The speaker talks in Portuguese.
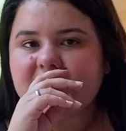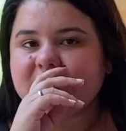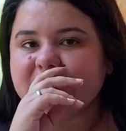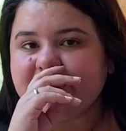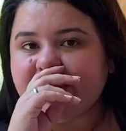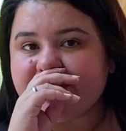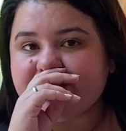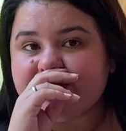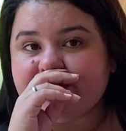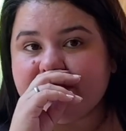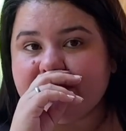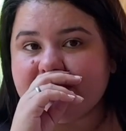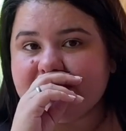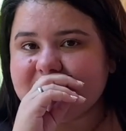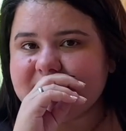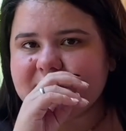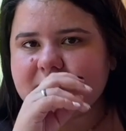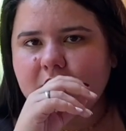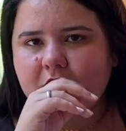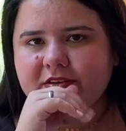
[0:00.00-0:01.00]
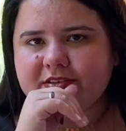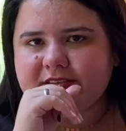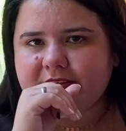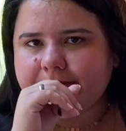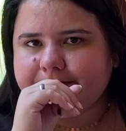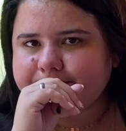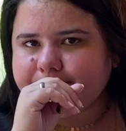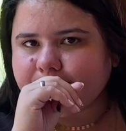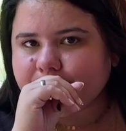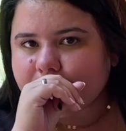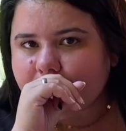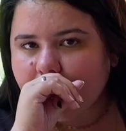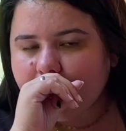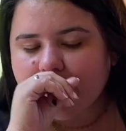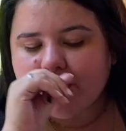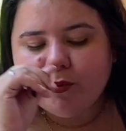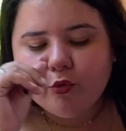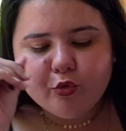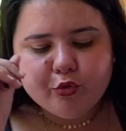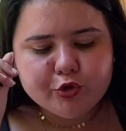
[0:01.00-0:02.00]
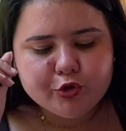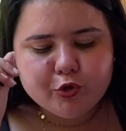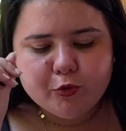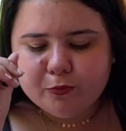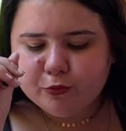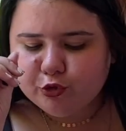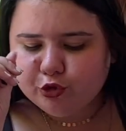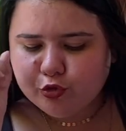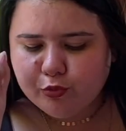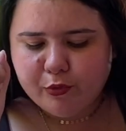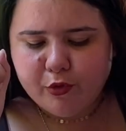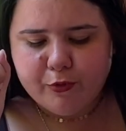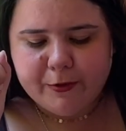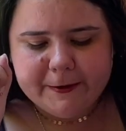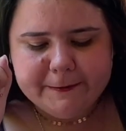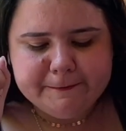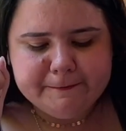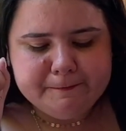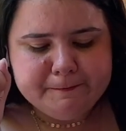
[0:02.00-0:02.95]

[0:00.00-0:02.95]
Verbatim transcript: Gente, deliciosa. Muito, muito boa.